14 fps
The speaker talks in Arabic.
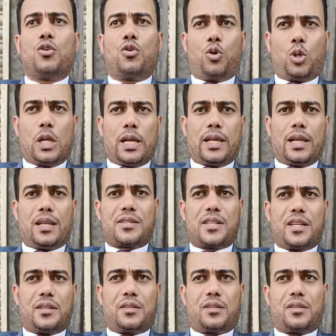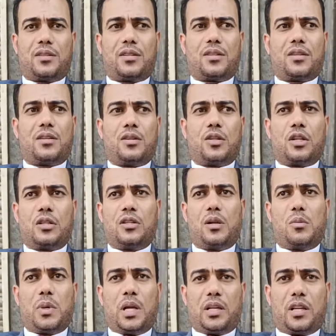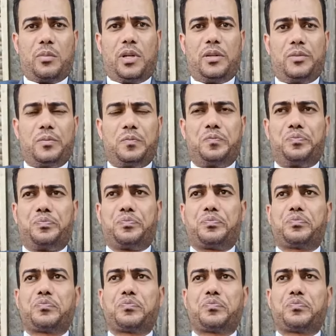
اولى جلسات رد المحكمه ايوه